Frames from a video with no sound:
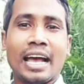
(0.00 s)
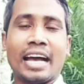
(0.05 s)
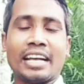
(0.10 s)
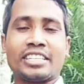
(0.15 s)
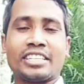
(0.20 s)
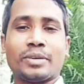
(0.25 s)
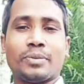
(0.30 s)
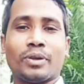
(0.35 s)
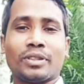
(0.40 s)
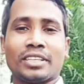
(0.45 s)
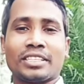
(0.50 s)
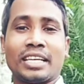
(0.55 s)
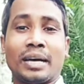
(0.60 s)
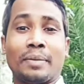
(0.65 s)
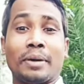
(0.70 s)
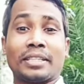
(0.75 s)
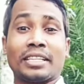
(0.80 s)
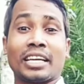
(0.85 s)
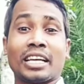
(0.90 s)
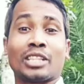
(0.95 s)
আইসা বলতেছে
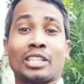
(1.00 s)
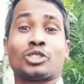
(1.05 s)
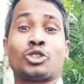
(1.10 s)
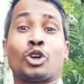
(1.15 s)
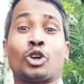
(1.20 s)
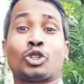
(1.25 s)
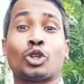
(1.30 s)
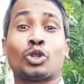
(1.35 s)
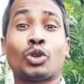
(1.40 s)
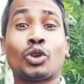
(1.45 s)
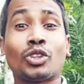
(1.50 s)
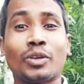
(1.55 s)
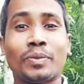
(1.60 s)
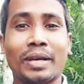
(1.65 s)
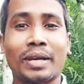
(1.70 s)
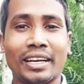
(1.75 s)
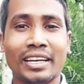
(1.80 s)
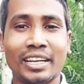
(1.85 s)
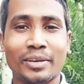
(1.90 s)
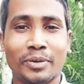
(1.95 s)
আমাদেরকে যত দ্রুত
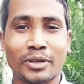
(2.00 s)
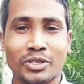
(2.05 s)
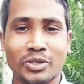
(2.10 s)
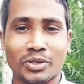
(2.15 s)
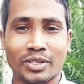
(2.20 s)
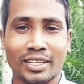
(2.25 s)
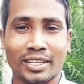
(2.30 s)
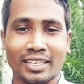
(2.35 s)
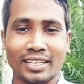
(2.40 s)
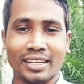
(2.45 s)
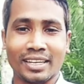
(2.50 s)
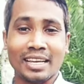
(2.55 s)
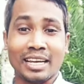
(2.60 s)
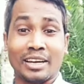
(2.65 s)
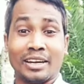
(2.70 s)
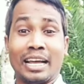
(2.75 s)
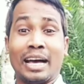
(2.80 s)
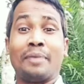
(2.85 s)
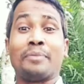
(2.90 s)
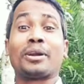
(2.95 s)
পারে নির্বাচন দেন
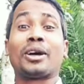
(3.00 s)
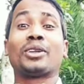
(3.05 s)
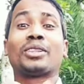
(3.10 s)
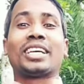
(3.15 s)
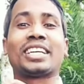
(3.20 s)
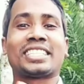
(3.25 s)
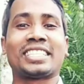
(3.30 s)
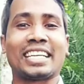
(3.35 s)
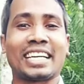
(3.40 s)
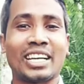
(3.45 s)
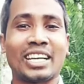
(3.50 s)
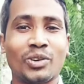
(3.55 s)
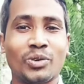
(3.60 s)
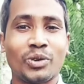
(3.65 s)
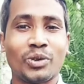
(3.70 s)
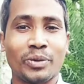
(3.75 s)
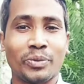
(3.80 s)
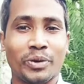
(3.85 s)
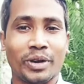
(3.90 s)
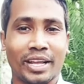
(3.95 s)
কারণ আমরাও দেশটাকে
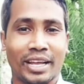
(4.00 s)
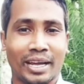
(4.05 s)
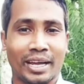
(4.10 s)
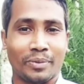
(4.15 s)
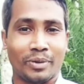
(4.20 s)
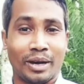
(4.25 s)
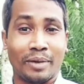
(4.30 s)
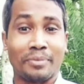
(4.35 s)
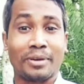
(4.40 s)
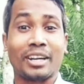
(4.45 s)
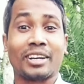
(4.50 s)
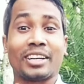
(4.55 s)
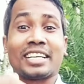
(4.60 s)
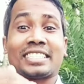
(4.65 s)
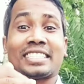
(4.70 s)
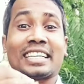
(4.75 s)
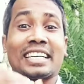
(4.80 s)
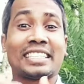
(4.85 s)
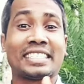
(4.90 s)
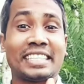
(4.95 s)
লুটে পুটে খাবো আমরা
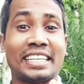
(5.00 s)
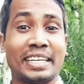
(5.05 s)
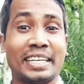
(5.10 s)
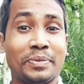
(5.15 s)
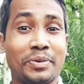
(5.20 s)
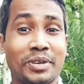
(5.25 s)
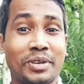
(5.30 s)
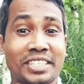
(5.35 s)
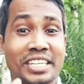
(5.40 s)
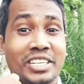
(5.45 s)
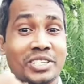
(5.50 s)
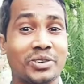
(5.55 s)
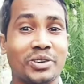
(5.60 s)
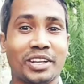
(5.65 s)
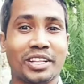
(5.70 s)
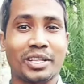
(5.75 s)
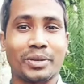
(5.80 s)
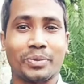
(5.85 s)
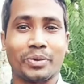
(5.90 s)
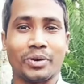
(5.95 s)
দেশটাকে চেটে পুটে শেষ
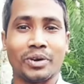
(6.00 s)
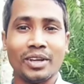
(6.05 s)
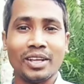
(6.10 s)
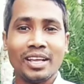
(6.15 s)
করে দেব